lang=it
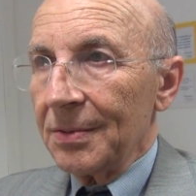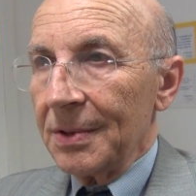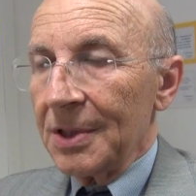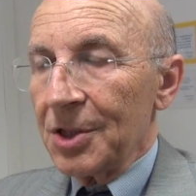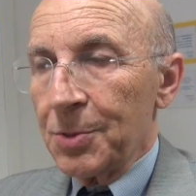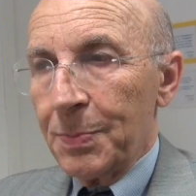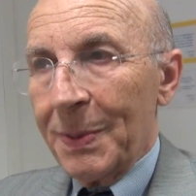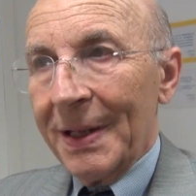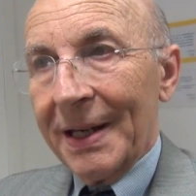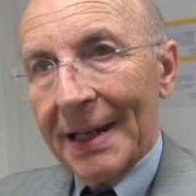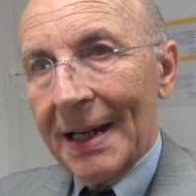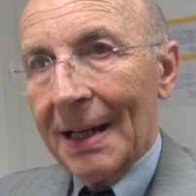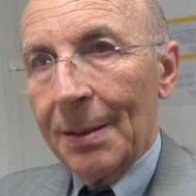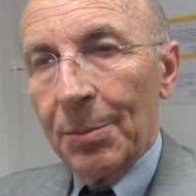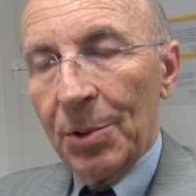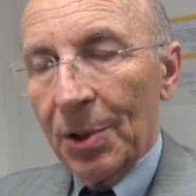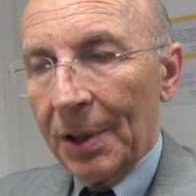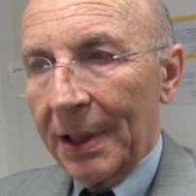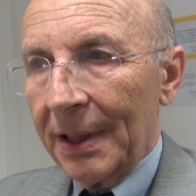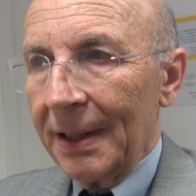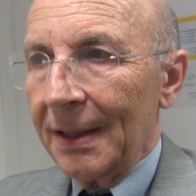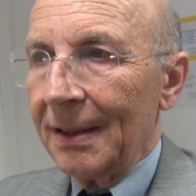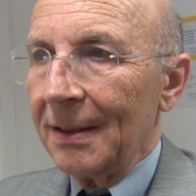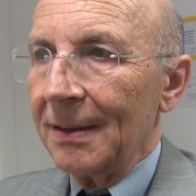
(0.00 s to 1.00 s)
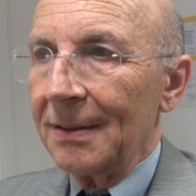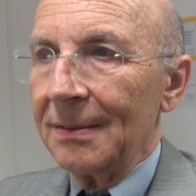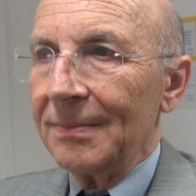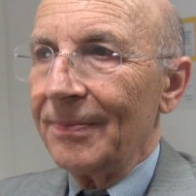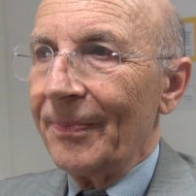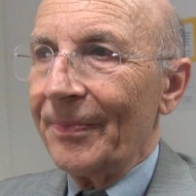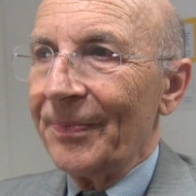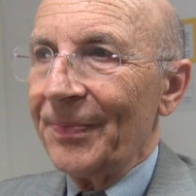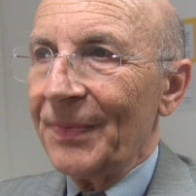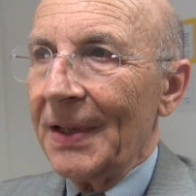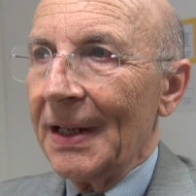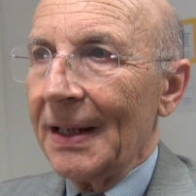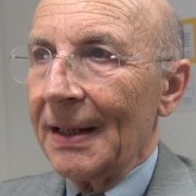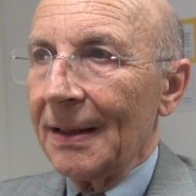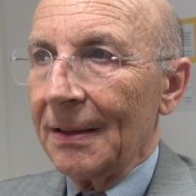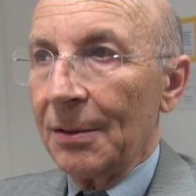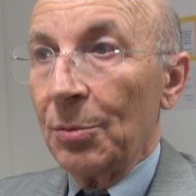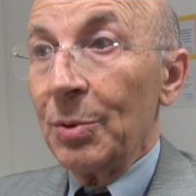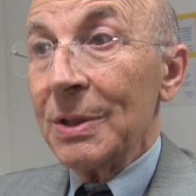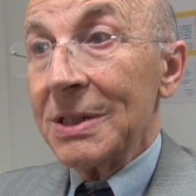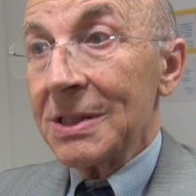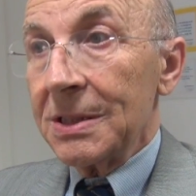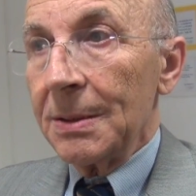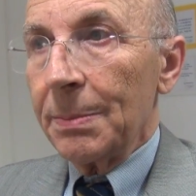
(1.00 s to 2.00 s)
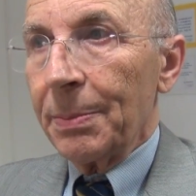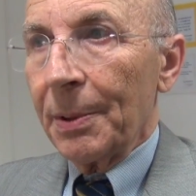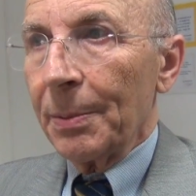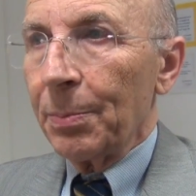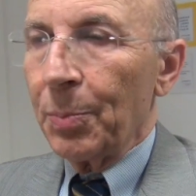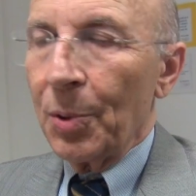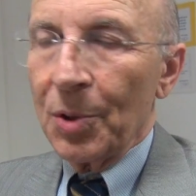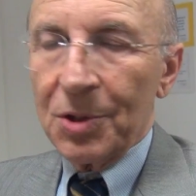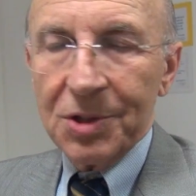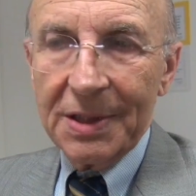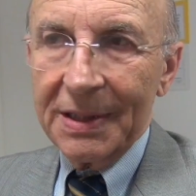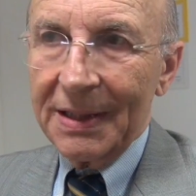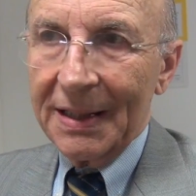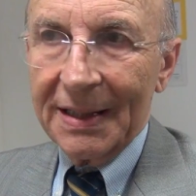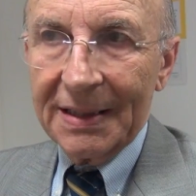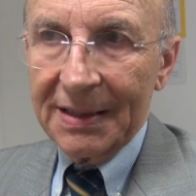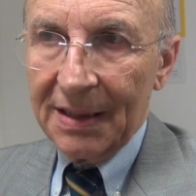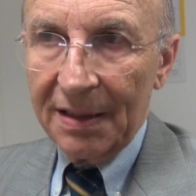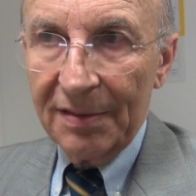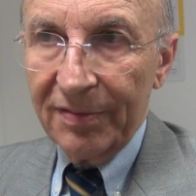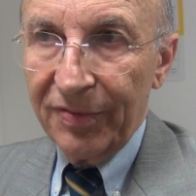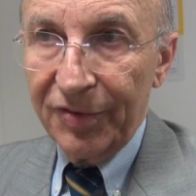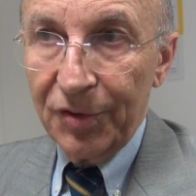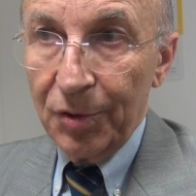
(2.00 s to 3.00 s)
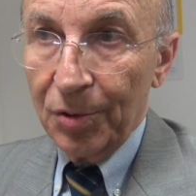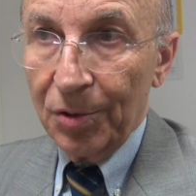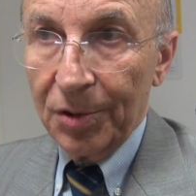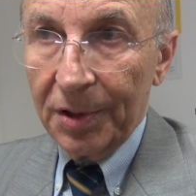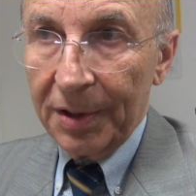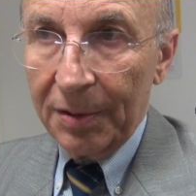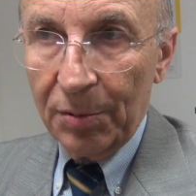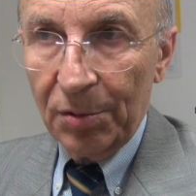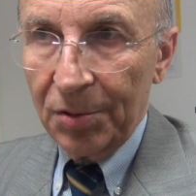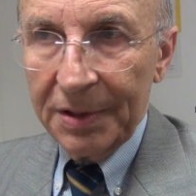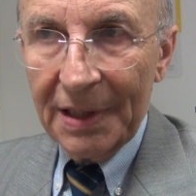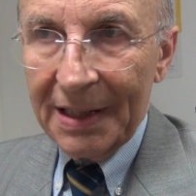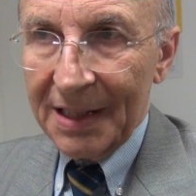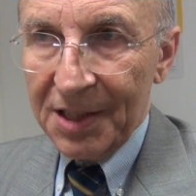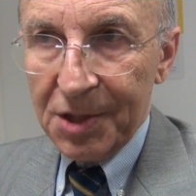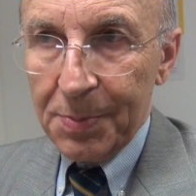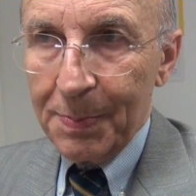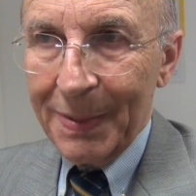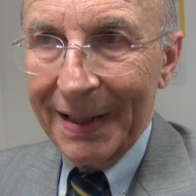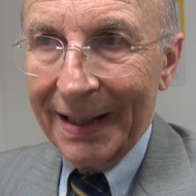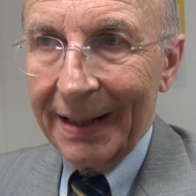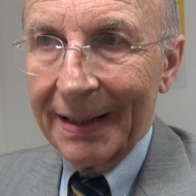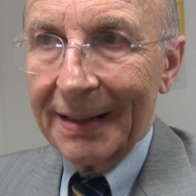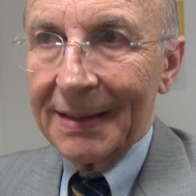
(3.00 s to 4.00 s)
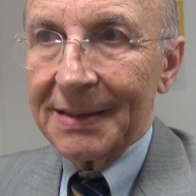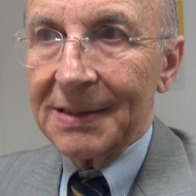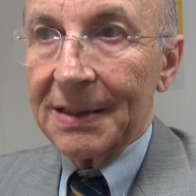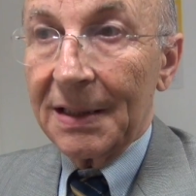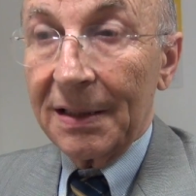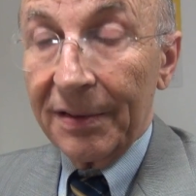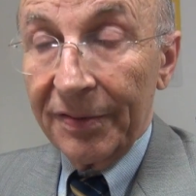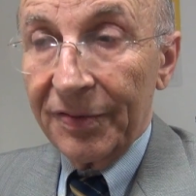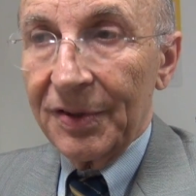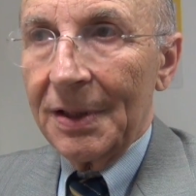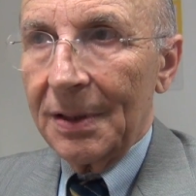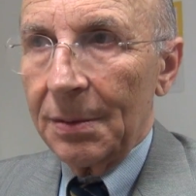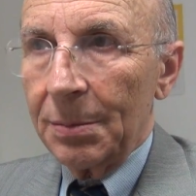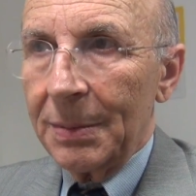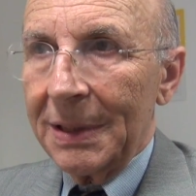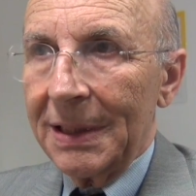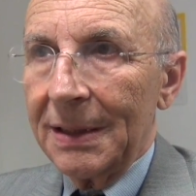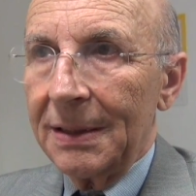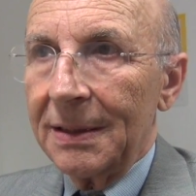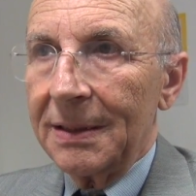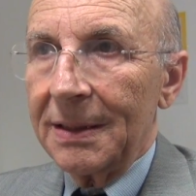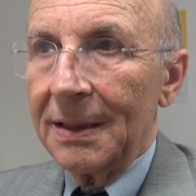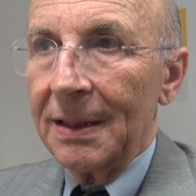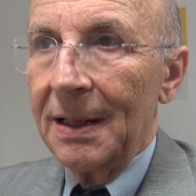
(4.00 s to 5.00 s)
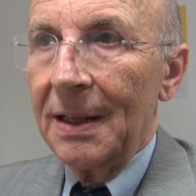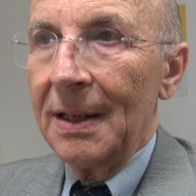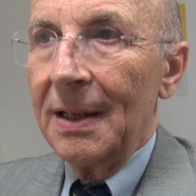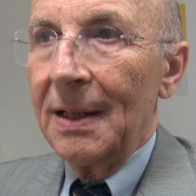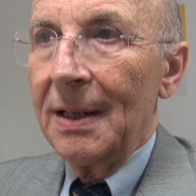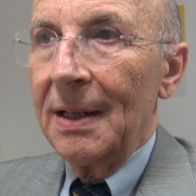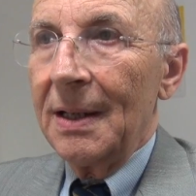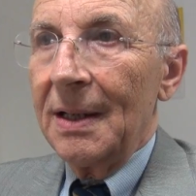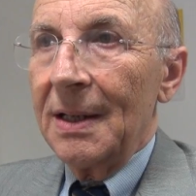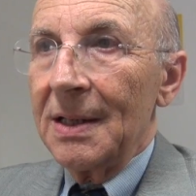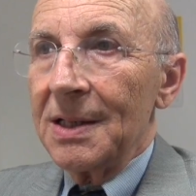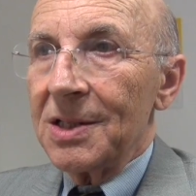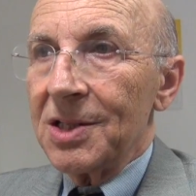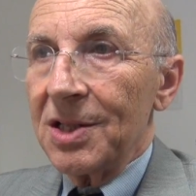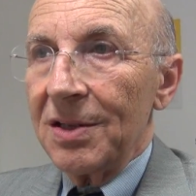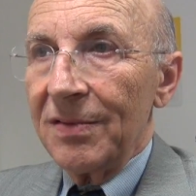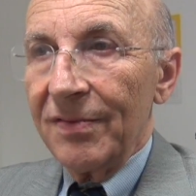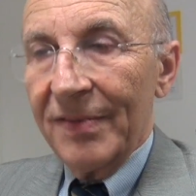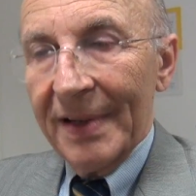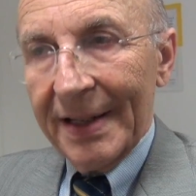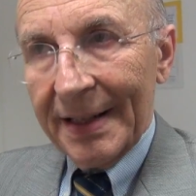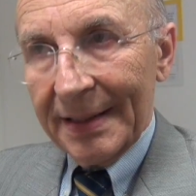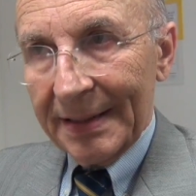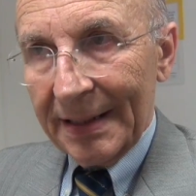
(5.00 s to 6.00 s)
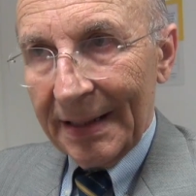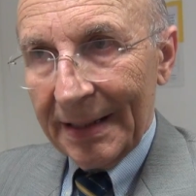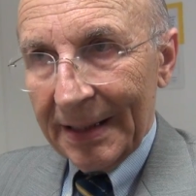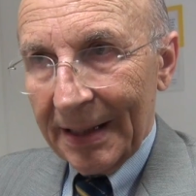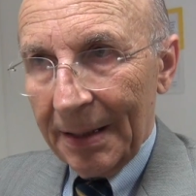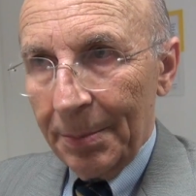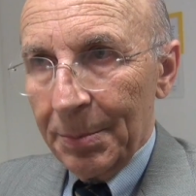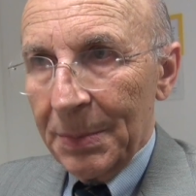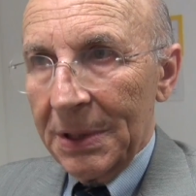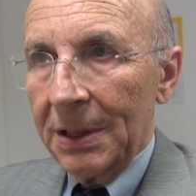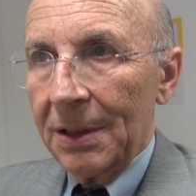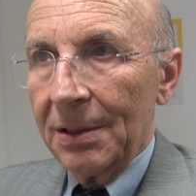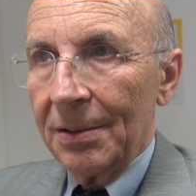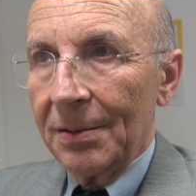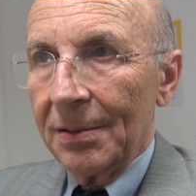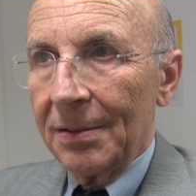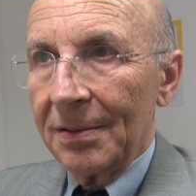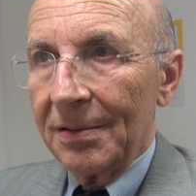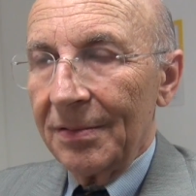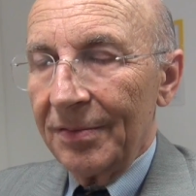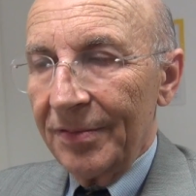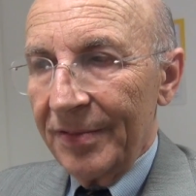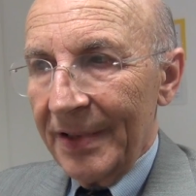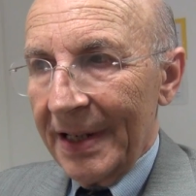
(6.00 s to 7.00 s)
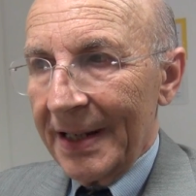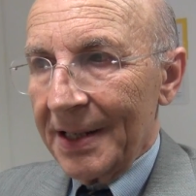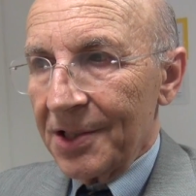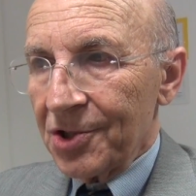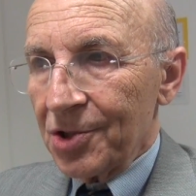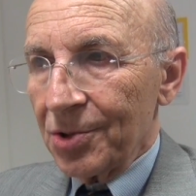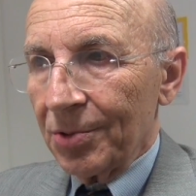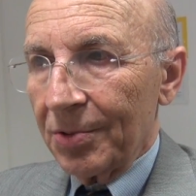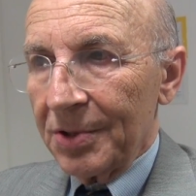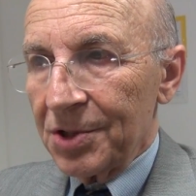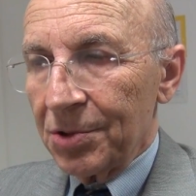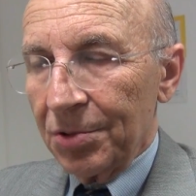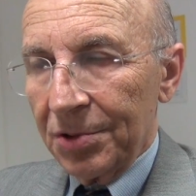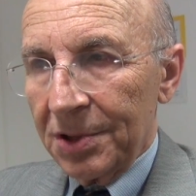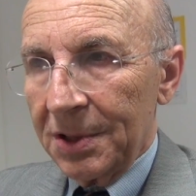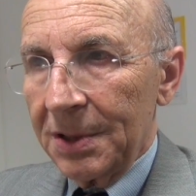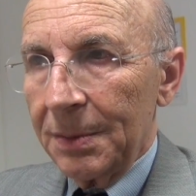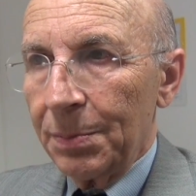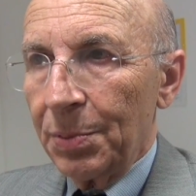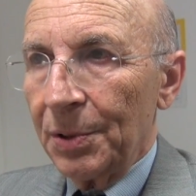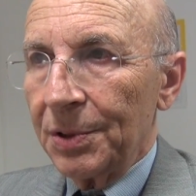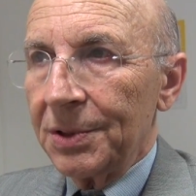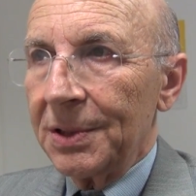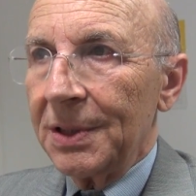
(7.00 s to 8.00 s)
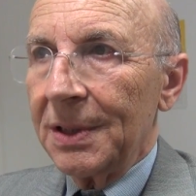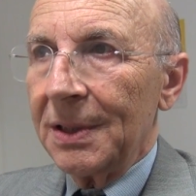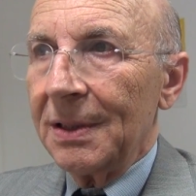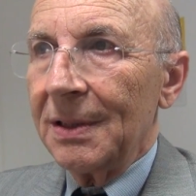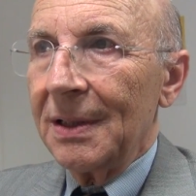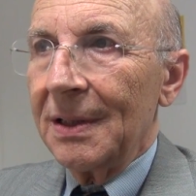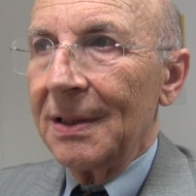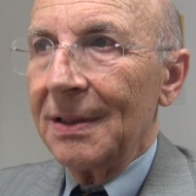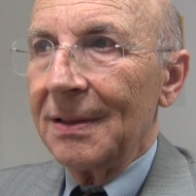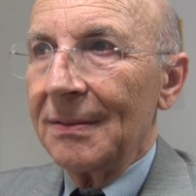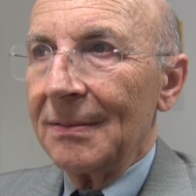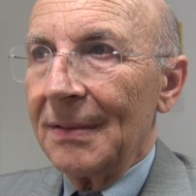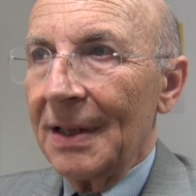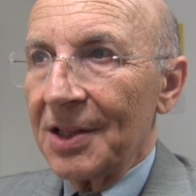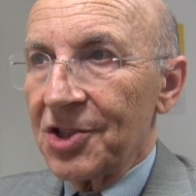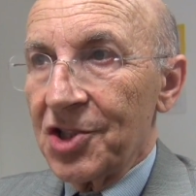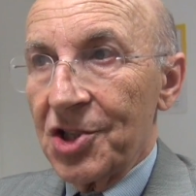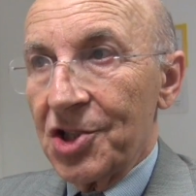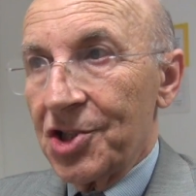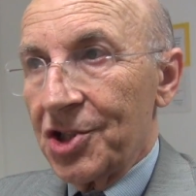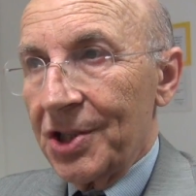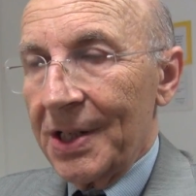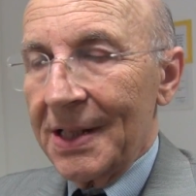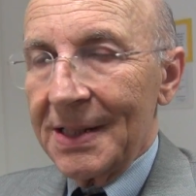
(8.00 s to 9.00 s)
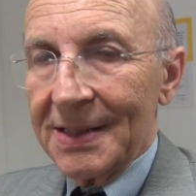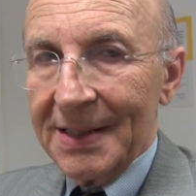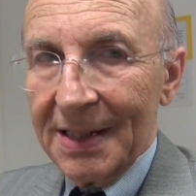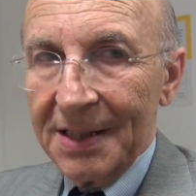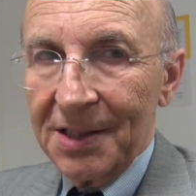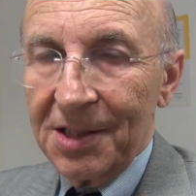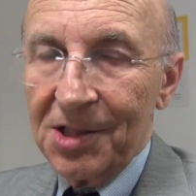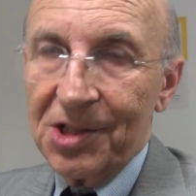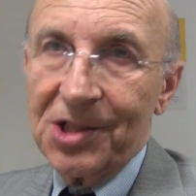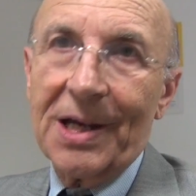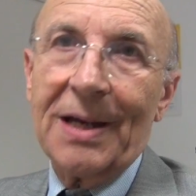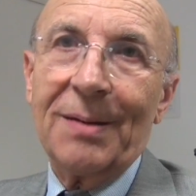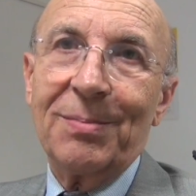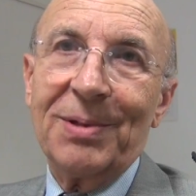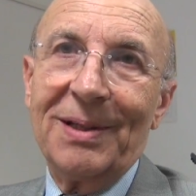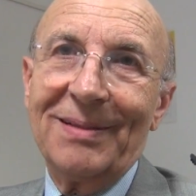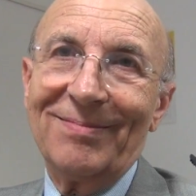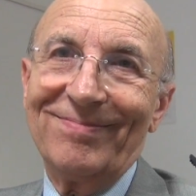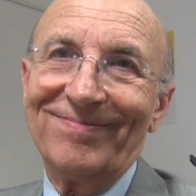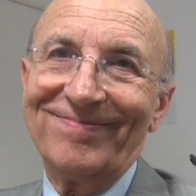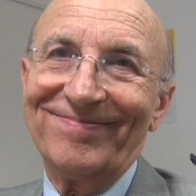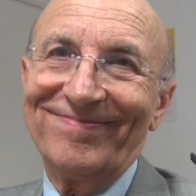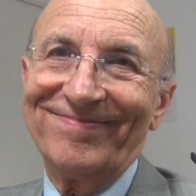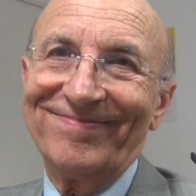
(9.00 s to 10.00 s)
speriamo che da queste proposte nasca il fiore, quello della speranza che finalmente si inverta il cammino verso questo tipo di assistenza ai disabili.